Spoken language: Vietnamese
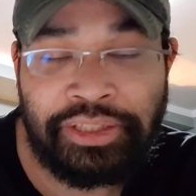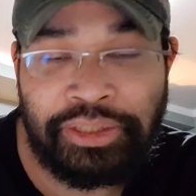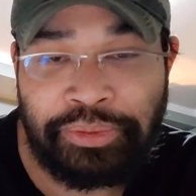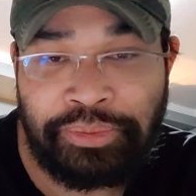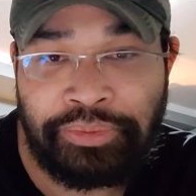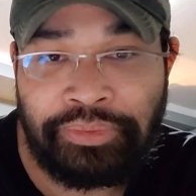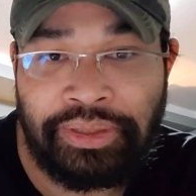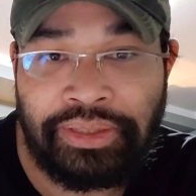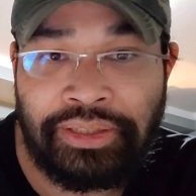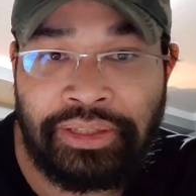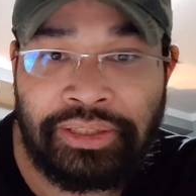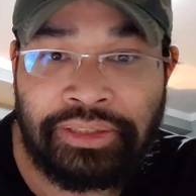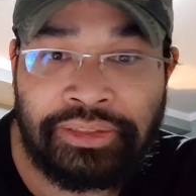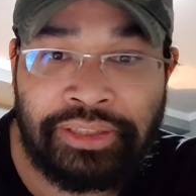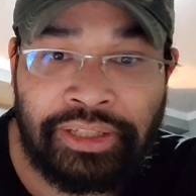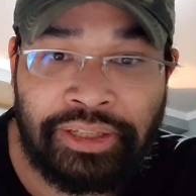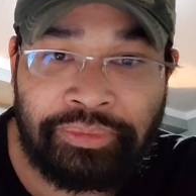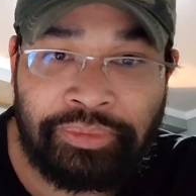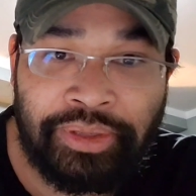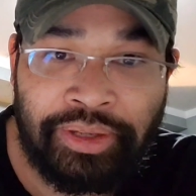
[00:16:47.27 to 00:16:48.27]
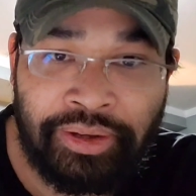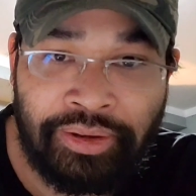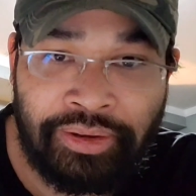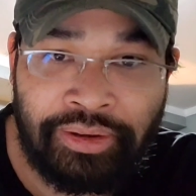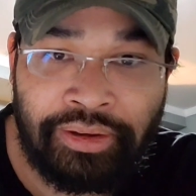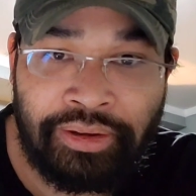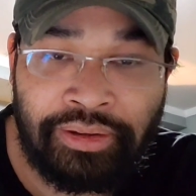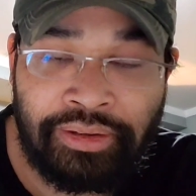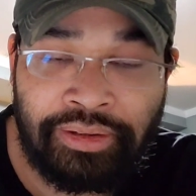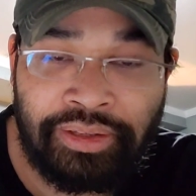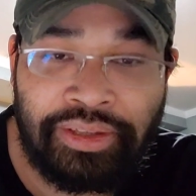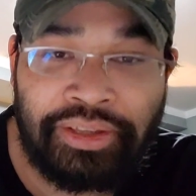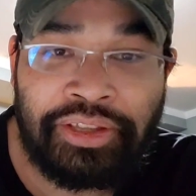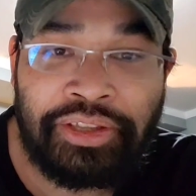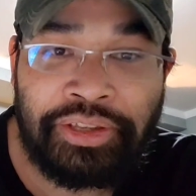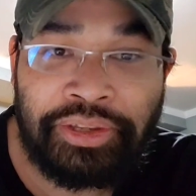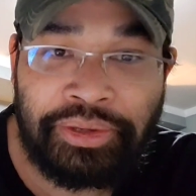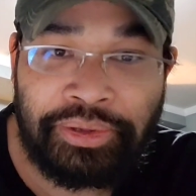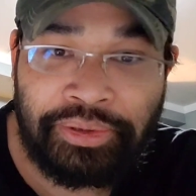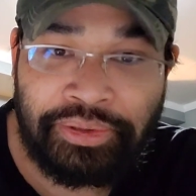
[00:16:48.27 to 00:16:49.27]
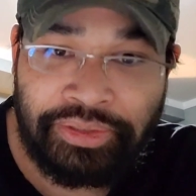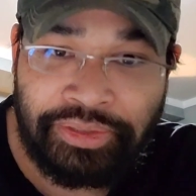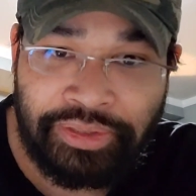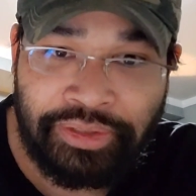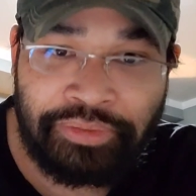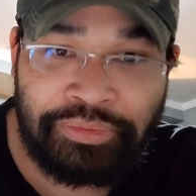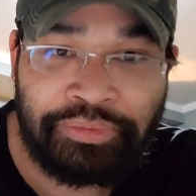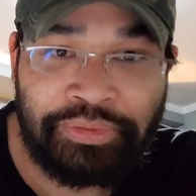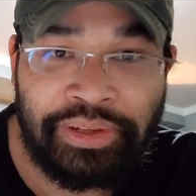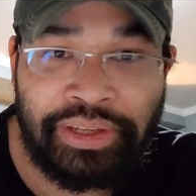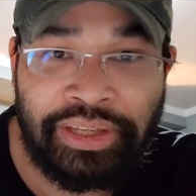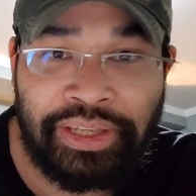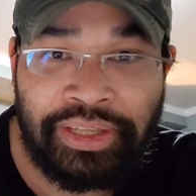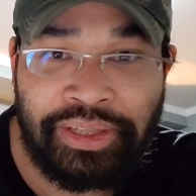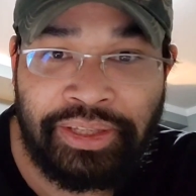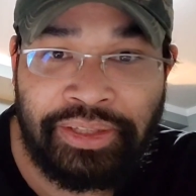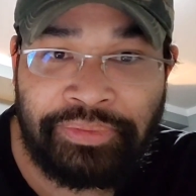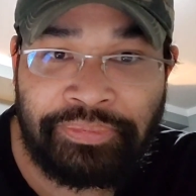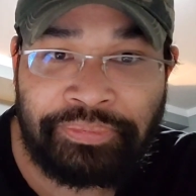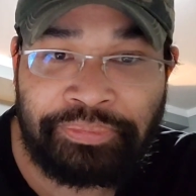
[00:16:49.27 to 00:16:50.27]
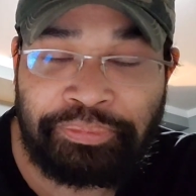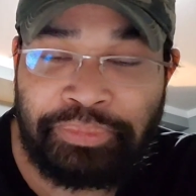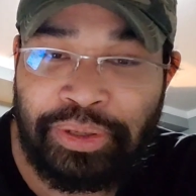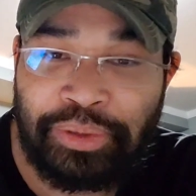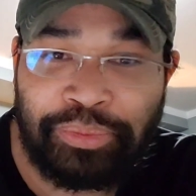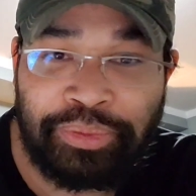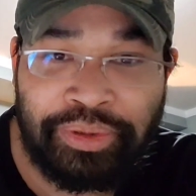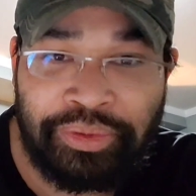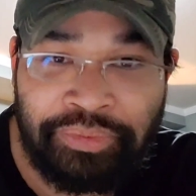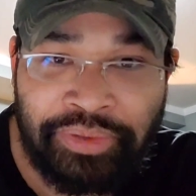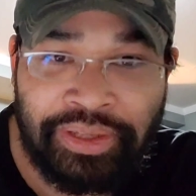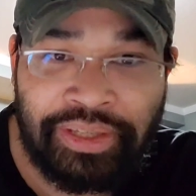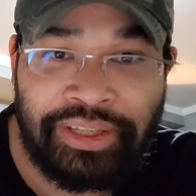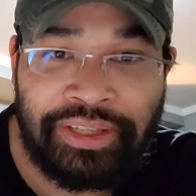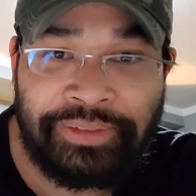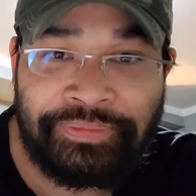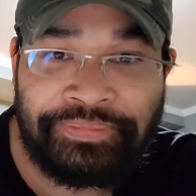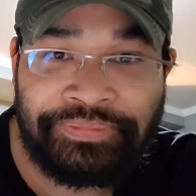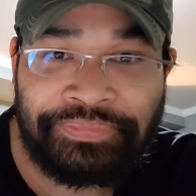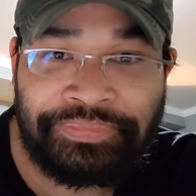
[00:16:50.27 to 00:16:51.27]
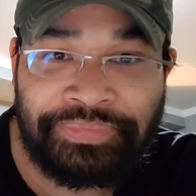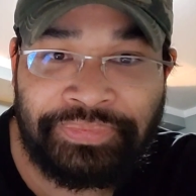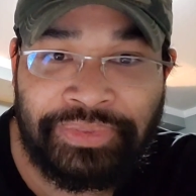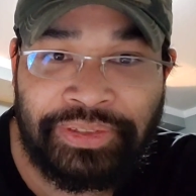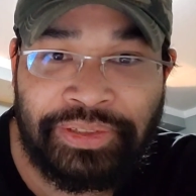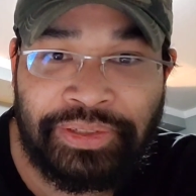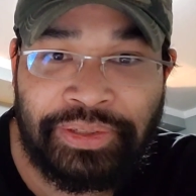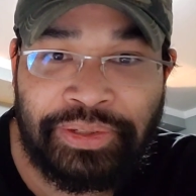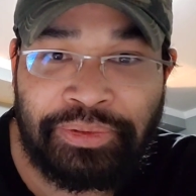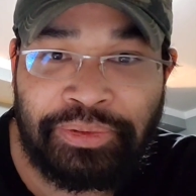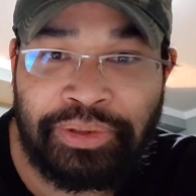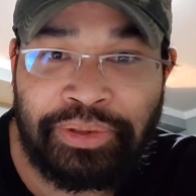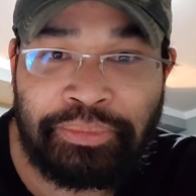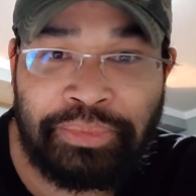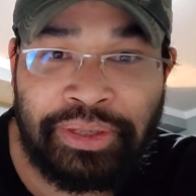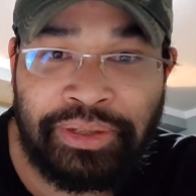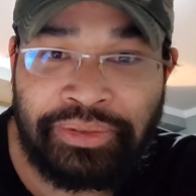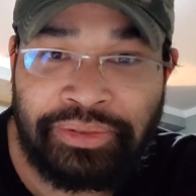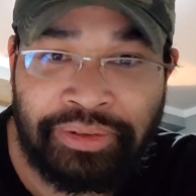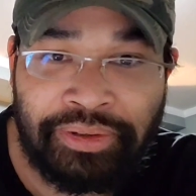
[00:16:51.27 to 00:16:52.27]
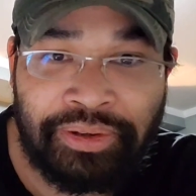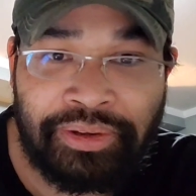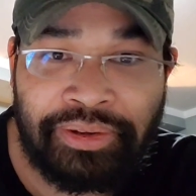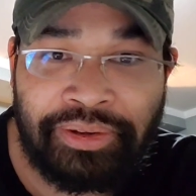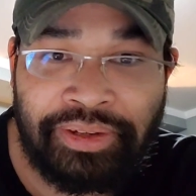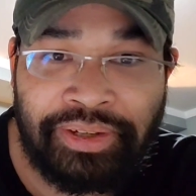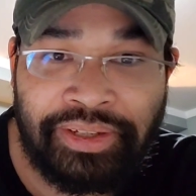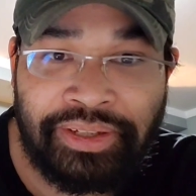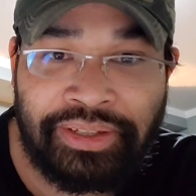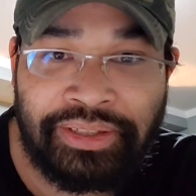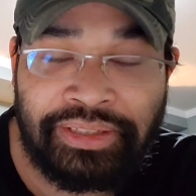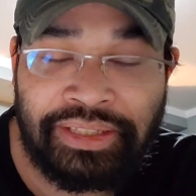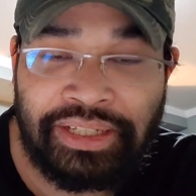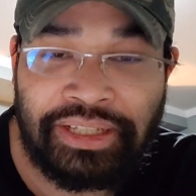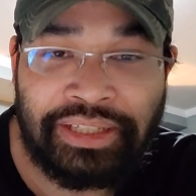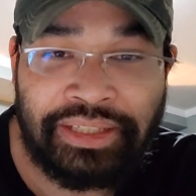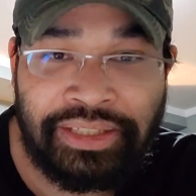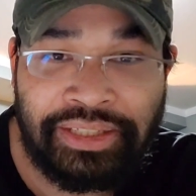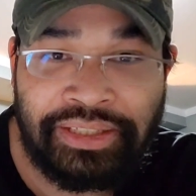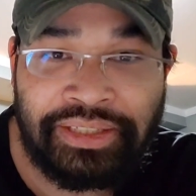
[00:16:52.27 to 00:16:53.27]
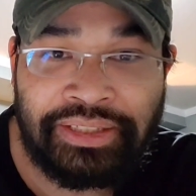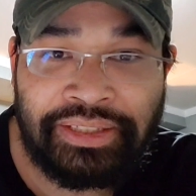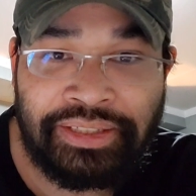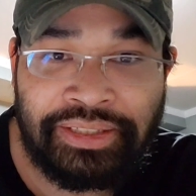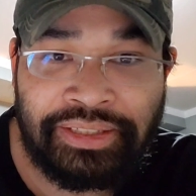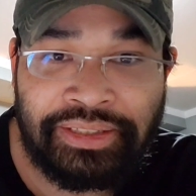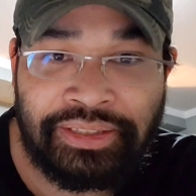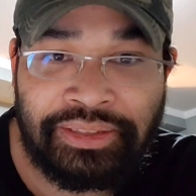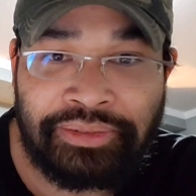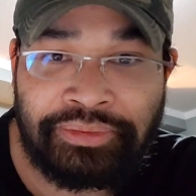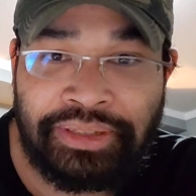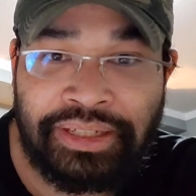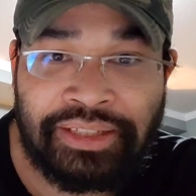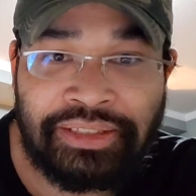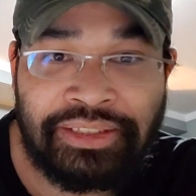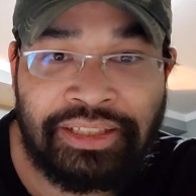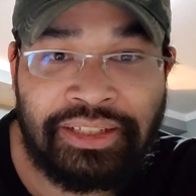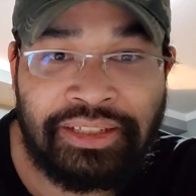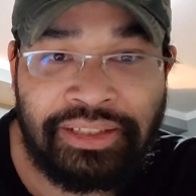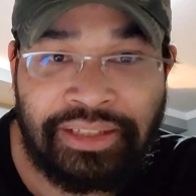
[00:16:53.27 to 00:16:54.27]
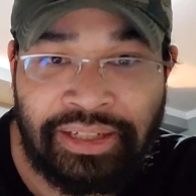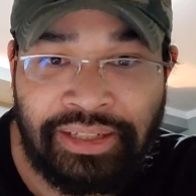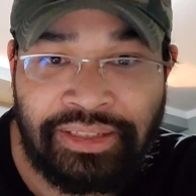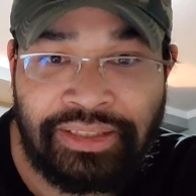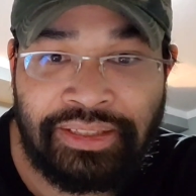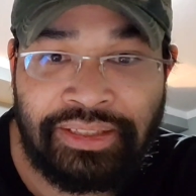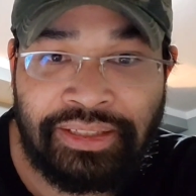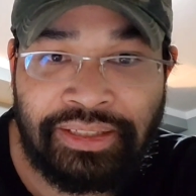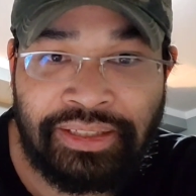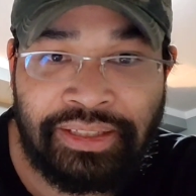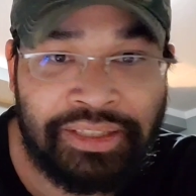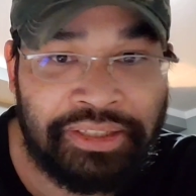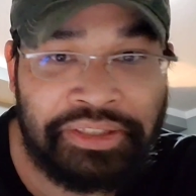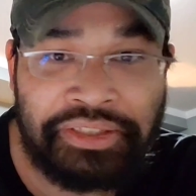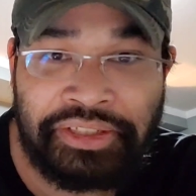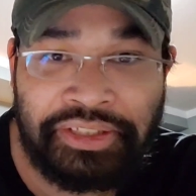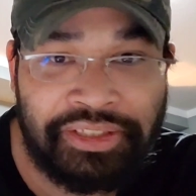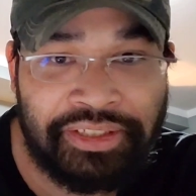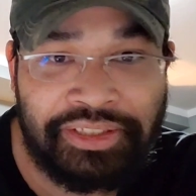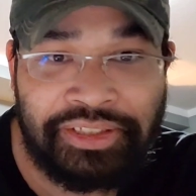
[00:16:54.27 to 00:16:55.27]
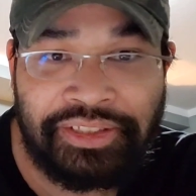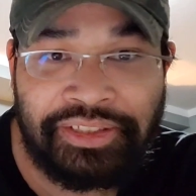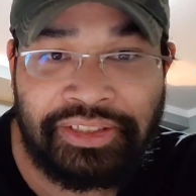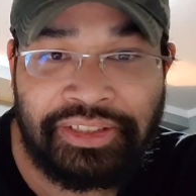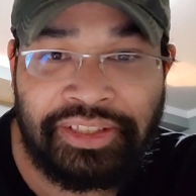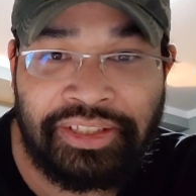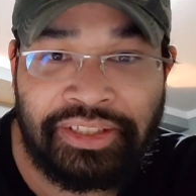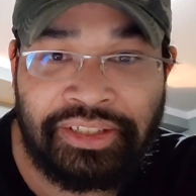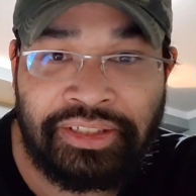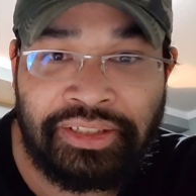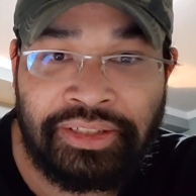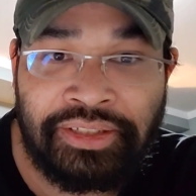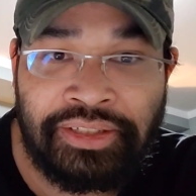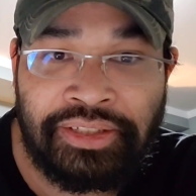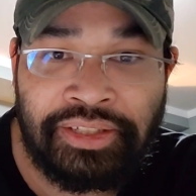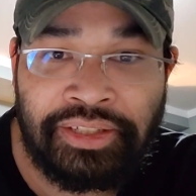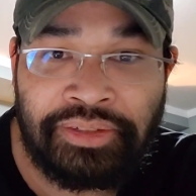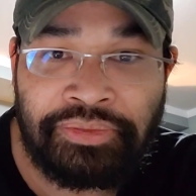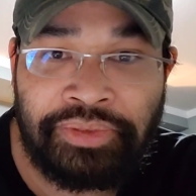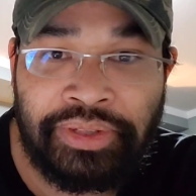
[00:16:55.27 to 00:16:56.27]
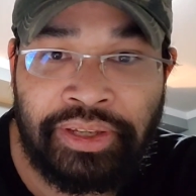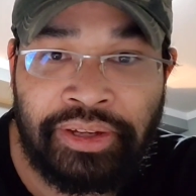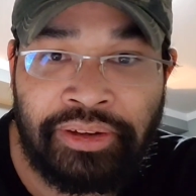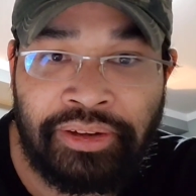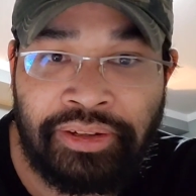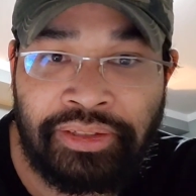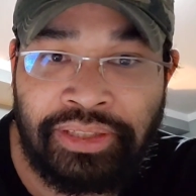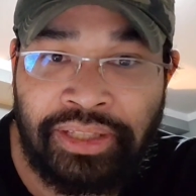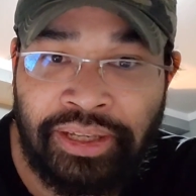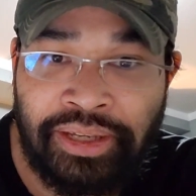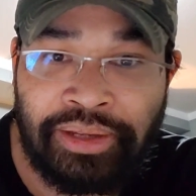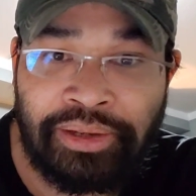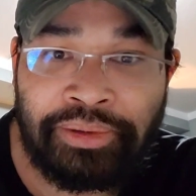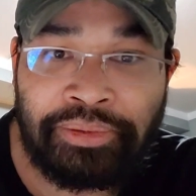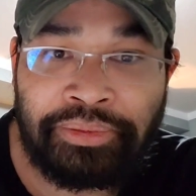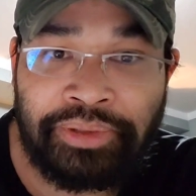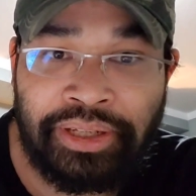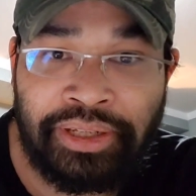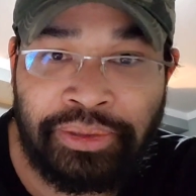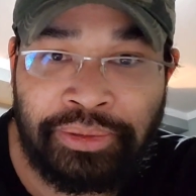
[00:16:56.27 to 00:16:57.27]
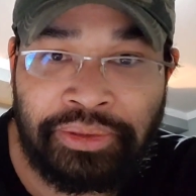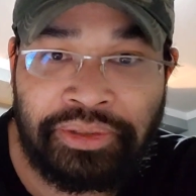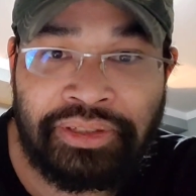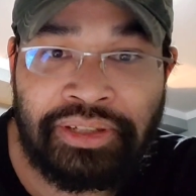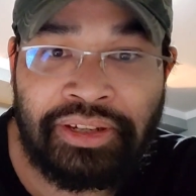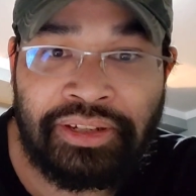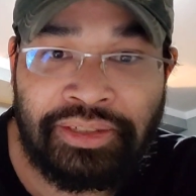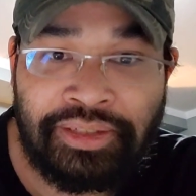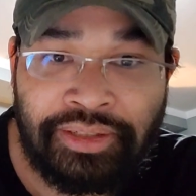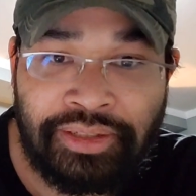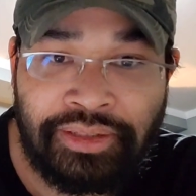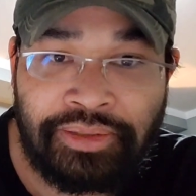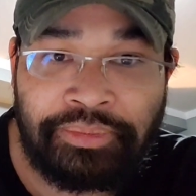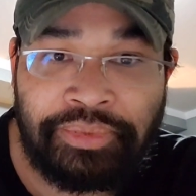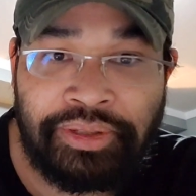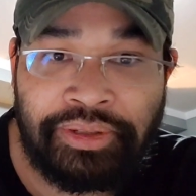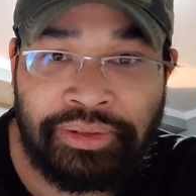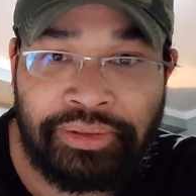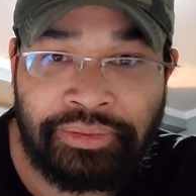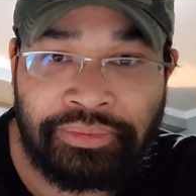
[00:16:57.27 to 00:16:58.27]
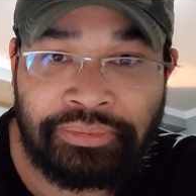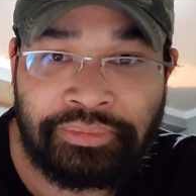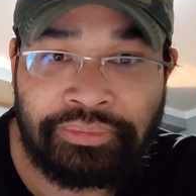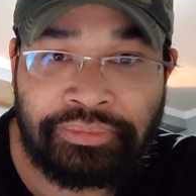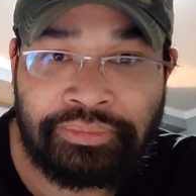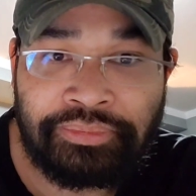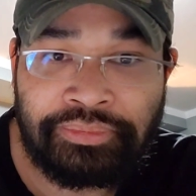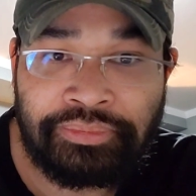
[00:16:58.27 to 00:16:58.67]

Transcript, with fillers: thì quý vị thân thiện với họ còn những vị mà quý vị không có biết rõ này kia không đáng tin cậy á thì cư xử với họ theo cái luật dân sự biết không